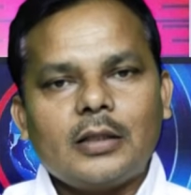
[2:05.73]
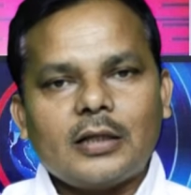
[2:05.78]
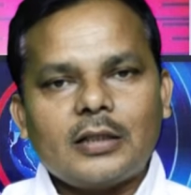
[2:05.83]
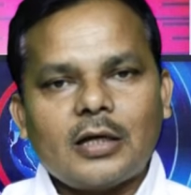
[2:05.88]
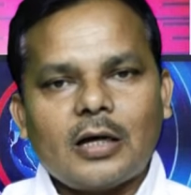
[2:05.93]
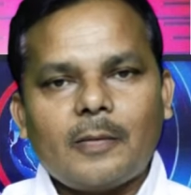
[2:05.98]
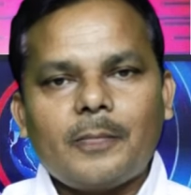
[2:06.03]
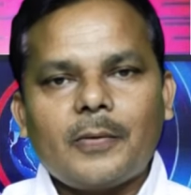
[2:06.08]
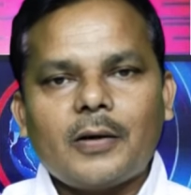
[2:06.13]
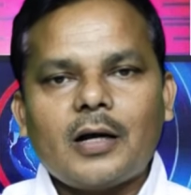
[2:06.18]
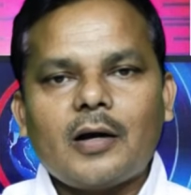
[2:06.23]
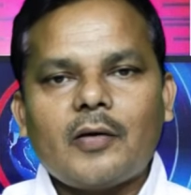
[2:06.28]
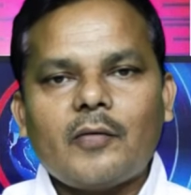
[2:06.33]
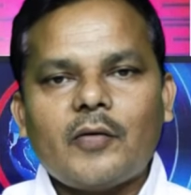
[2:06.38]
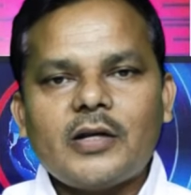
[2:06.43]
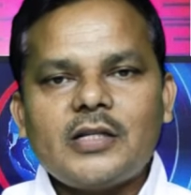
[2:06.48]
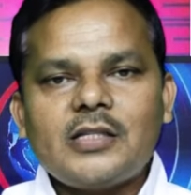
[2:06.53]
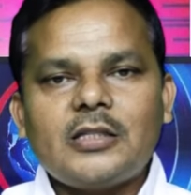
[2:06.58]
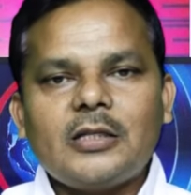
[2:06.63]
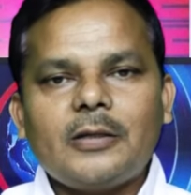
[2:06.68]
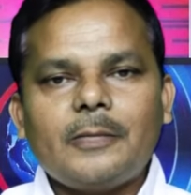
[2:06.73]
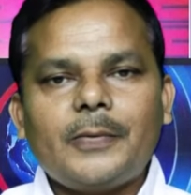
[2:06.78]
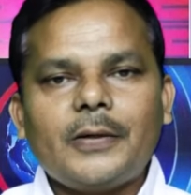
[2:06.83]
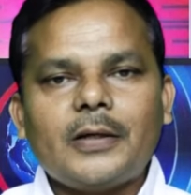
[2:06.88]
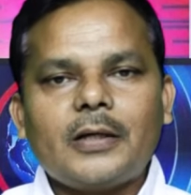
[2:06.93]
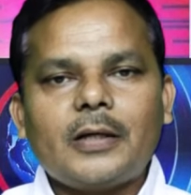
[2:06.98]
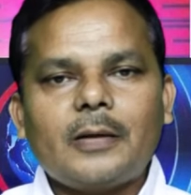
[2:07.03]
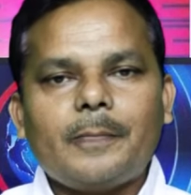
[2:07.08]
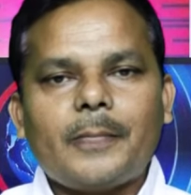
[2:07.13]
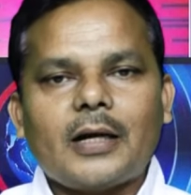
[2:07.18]
దాదాపుగా
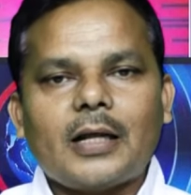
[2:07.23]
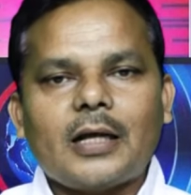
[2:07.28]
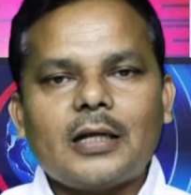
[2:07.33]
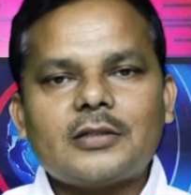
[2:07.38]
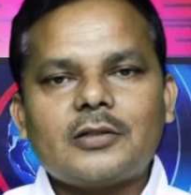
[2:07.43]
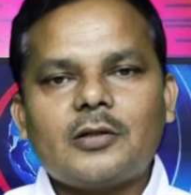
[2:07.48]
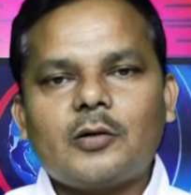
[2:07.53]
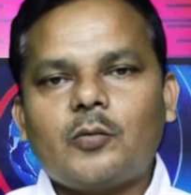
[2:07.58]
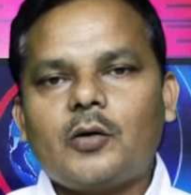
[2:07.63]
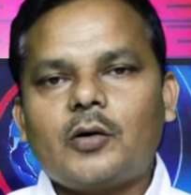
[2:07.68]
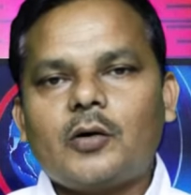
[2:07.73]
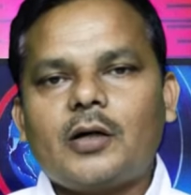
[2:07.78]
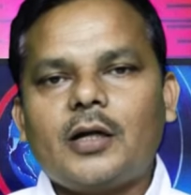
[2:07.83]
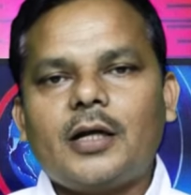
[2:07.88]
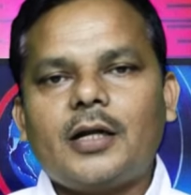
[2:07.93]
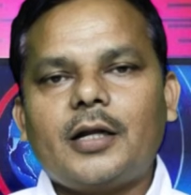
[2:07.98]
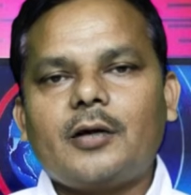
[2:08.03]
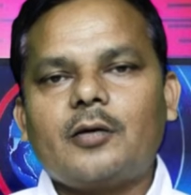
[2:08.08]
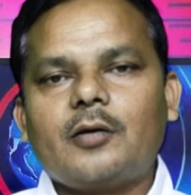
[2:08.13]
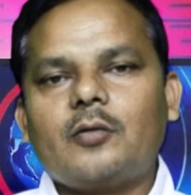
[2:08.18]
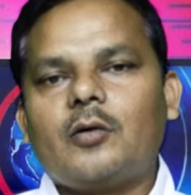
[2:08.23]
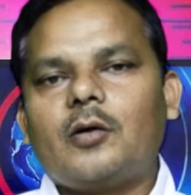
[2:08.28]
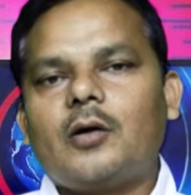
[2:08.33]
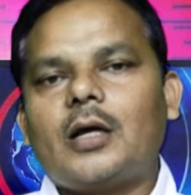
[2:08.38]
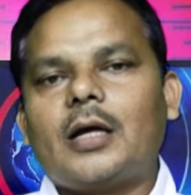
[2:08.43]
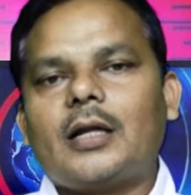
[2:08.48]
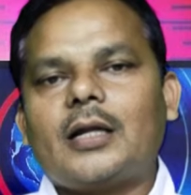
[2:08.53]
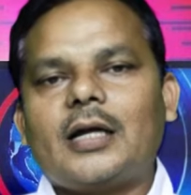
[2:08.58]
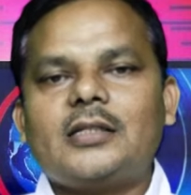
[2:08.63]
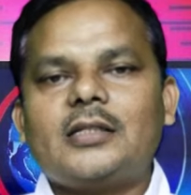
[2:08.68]
వైసీపీకి పడాల్సిన ఓట్లు అనేది
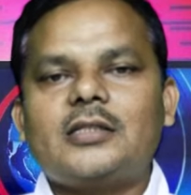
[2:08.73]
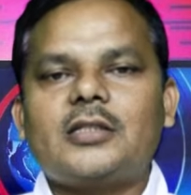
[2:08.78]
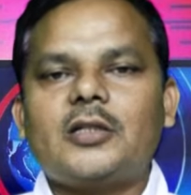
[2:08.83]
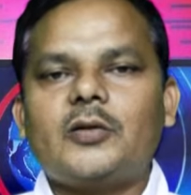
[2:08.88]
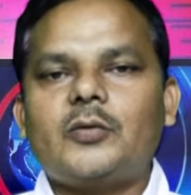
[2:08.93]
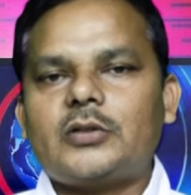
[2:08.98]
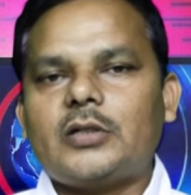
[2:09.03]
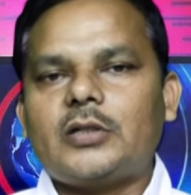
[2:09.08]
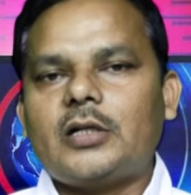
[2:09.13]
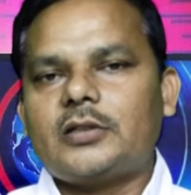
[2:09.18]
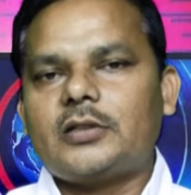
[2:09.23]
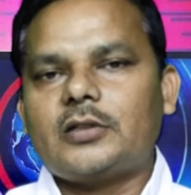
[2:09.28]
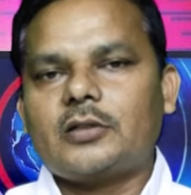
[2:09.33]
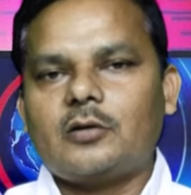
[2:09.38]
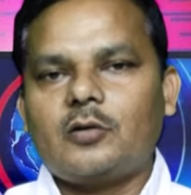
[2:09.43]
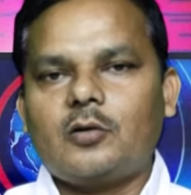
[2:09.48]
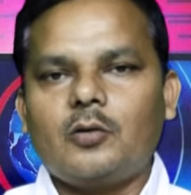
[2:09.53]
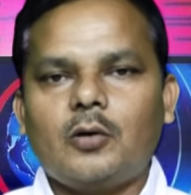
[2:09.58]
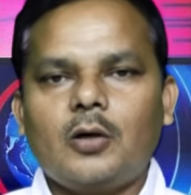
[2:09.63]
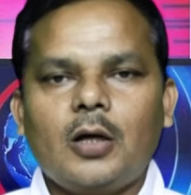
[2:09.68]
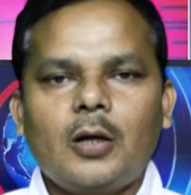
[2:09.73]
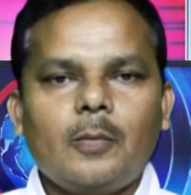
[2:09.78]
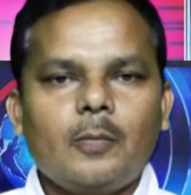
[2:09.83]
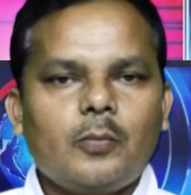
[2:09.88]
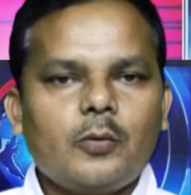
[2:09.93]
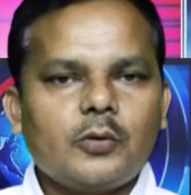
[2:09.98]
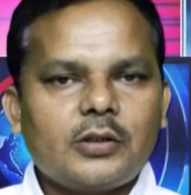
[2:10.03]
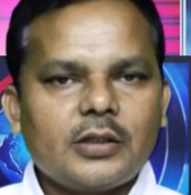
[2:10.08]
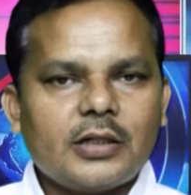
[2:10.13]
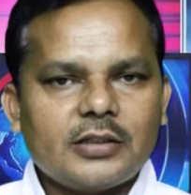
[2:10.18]
కూడా రాజకీయ విశ్లేషకులు
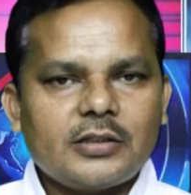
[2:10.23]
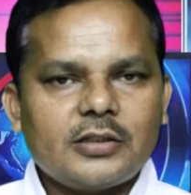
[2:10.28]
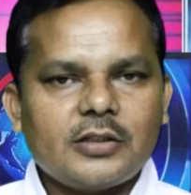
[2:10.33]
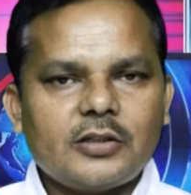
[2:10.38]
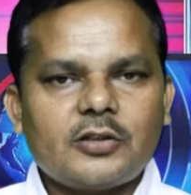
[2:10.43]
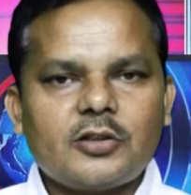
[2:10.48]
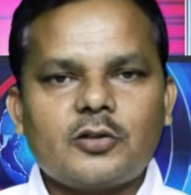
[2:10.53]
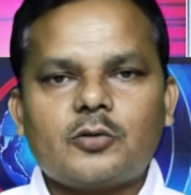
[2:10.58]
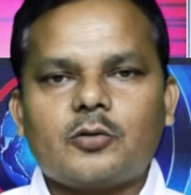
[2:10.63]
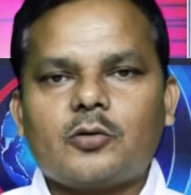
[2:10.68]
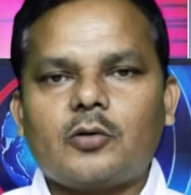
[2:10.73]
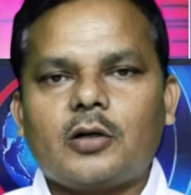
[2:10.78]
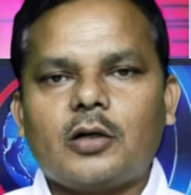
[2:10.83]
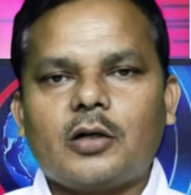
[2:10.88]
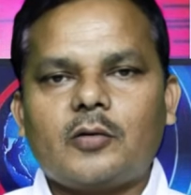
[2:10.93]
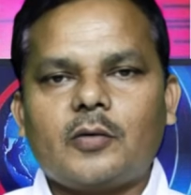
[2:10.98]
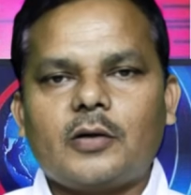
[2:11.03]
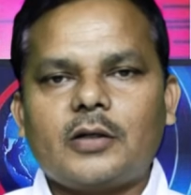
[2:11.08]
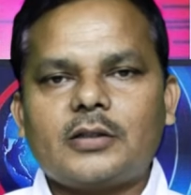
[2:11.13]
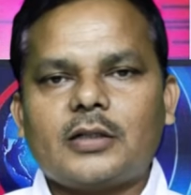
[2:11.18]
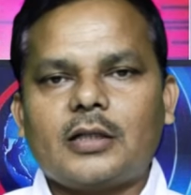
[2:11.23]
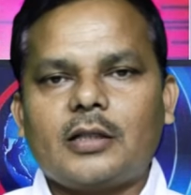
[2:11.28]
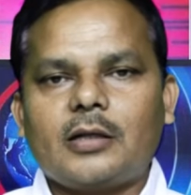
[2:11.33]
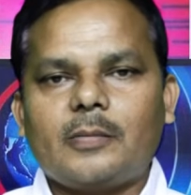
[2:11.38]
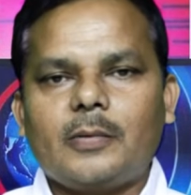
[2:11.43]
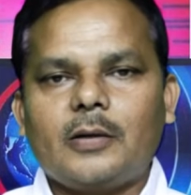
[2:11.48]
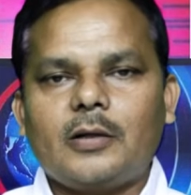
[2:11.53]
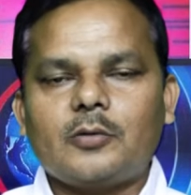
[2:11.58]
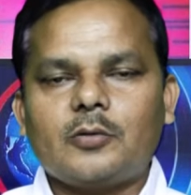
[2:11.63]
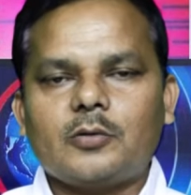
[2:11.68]
పూర్తిగా చర్చించుకున్నటువంటి
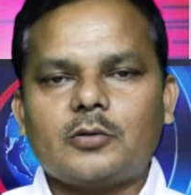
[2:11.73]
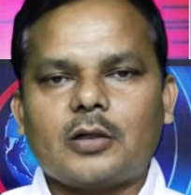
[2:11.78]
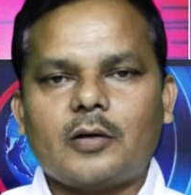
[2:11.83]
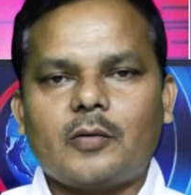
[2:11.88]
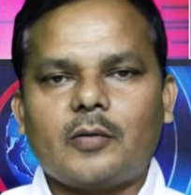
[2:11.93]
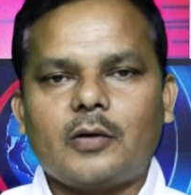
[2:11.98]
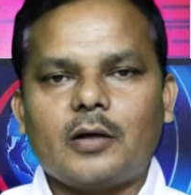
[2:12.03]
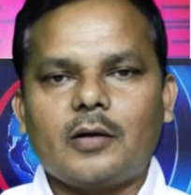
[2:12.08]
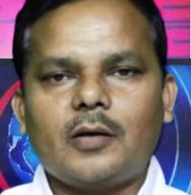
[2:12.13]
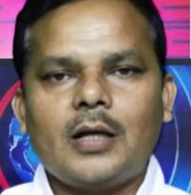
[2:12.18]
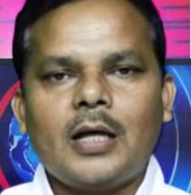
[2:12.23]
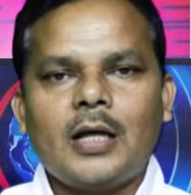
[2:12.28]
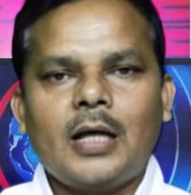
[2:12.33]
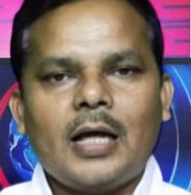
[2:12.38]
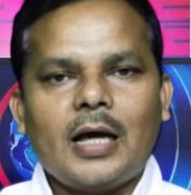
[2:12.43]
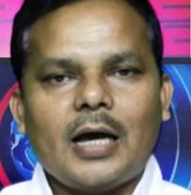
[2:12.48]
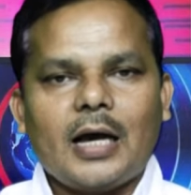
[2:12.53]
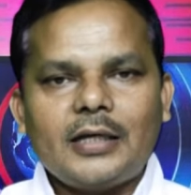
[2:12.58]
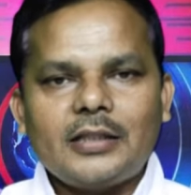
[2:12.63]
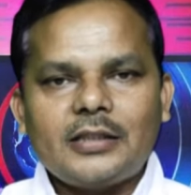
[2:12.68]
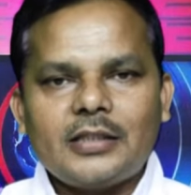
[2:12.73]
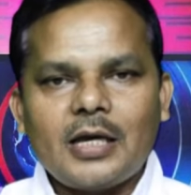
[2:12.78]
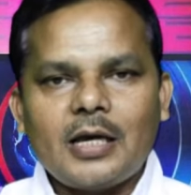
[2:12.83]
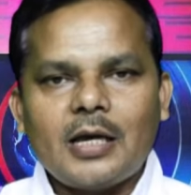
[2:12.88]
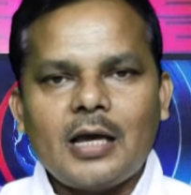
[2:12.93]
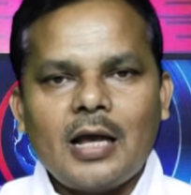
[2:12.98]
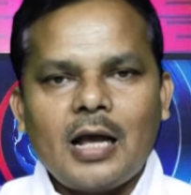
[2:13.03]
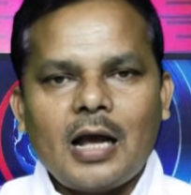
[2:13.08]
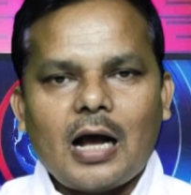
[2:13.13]
సందర్భాలు చూస్తూ ఉన్నాం అయితే